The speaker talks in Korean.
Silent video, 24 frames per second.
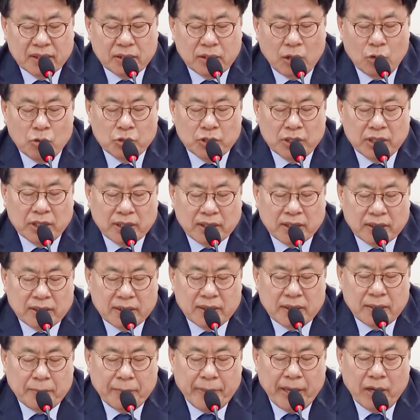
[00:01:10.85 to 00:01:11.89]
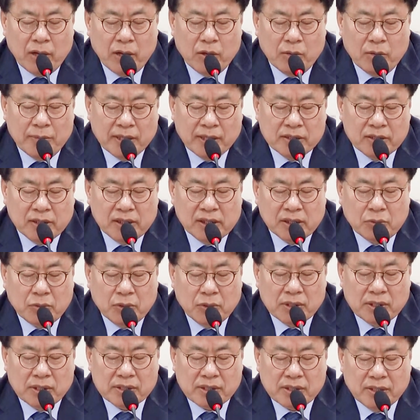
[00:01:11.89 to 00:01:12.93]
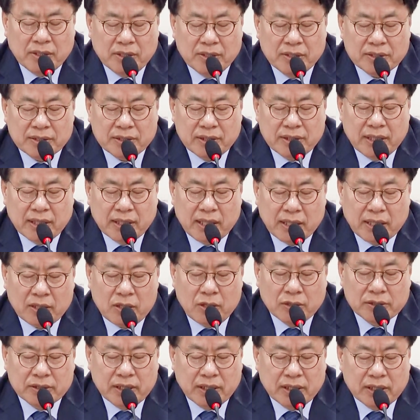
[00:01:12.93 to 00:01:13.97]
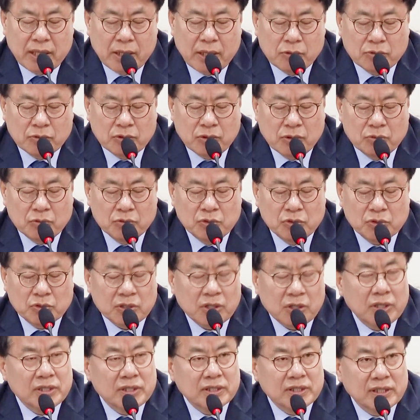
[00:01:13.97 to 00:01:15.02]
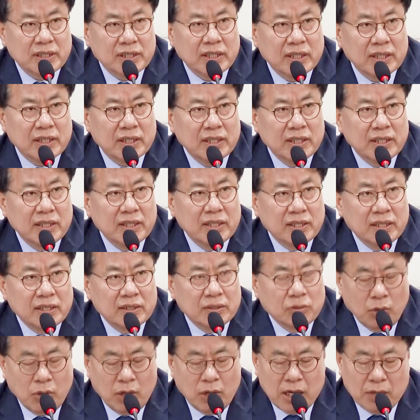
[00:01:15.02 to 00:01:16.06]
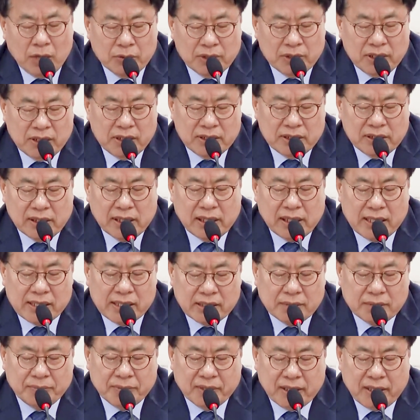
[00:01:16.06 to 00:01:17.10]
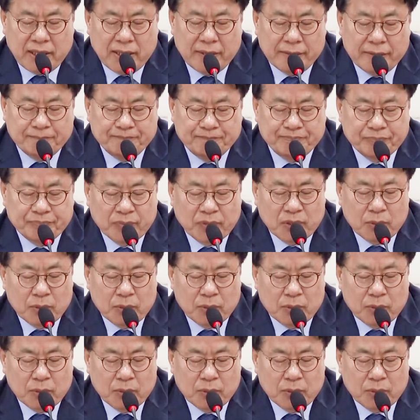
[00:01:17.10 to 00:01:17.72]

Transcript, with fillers: 더욱이 폐허마저 딛고 일어서 세계 경제대국으로 우뚝 서 있으니 놀라운 일이지 않습니까?